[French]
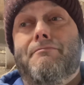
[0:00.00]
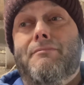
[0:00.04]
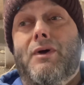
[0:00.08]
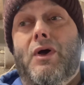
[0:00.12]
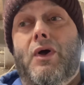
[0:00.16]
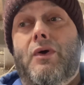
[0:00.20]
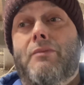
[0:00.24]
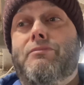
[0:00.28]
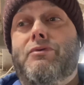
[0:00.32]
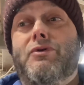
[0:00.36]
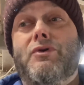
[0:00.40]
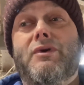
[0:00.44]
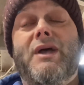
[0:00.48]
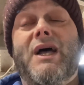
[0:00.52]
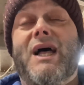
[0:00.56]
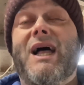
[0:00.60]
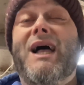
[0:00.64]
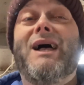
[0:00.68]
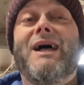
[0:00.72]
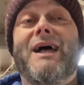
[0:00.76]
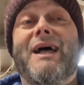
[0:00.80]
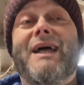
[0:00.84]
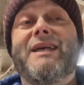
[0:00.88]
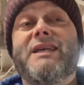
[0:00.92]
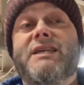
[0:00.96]
un plus
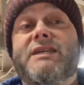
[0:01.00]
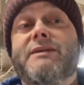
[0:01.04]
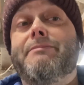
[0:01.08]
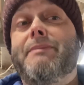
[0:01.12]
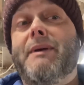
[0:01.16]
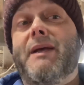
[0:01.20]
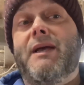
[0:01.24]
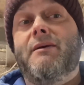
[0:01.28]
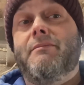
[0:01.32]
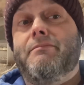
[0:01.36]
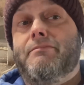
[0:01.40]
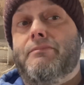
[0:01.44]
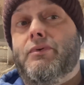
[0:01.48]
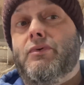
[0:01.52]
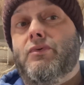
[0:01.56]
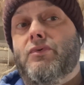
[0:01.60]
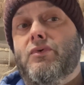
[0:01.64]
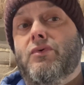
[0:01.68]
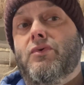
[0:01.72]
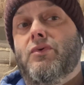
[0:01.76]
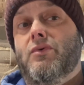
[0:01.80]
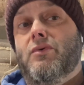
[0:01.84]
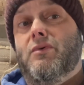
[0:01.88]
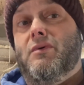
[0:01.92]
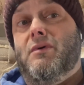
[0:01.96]
grand respect
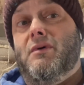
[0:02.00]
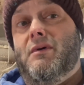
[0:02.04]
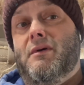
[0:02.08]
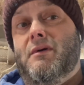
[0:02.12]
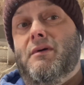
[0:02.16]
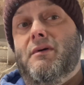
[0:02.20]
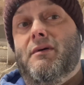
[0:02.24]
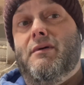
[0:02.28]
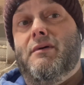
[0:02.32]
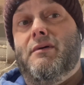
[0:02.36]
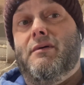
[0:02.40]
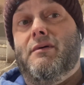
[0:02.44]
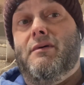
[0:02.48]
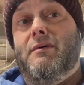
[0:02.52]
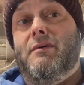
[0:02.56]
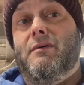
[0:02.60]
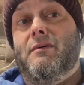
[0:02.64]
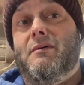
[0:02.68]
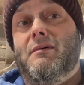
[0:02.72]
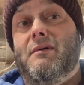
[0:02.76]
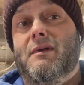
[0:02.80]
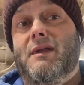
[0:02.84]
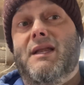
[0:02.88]
pour euh,